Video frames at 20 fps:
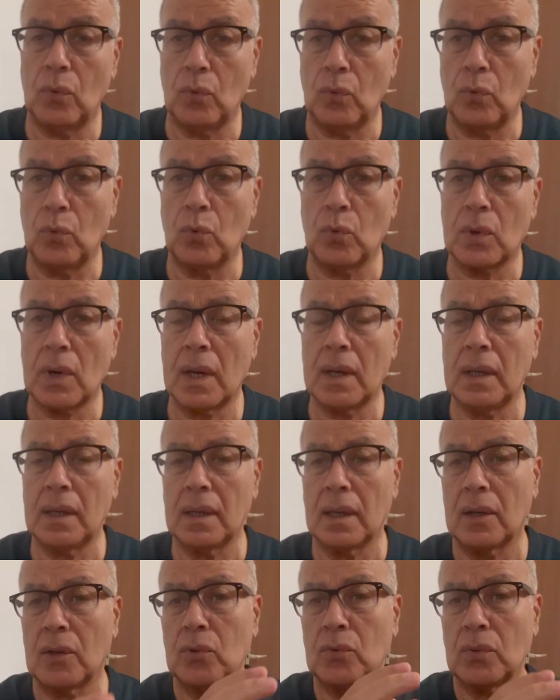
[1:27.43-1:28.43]
ورايح
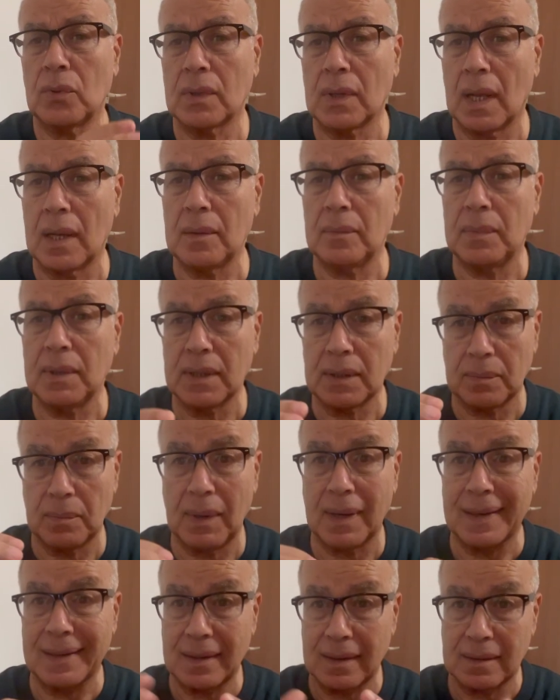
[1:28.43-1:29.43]
ياخذهم على البيت
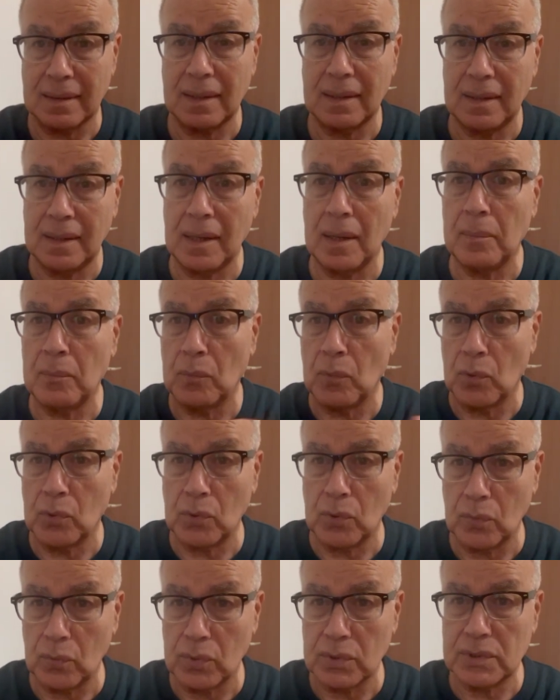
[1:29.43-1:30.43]
بعرات اللي
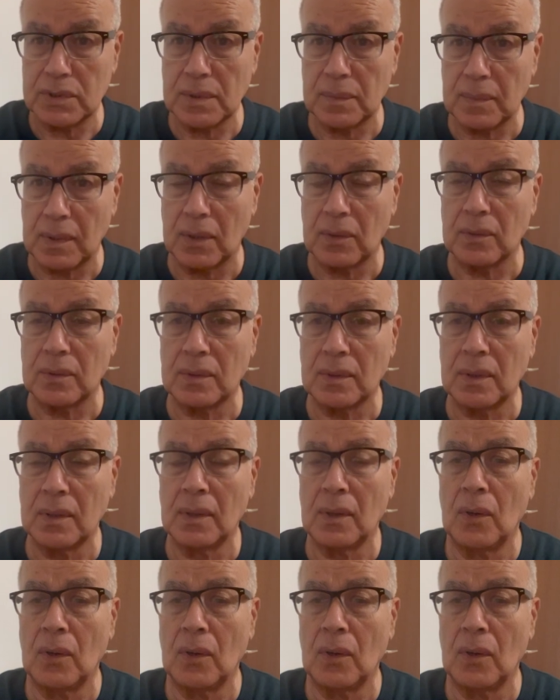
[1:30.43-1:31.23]
لمهم هو جمعهم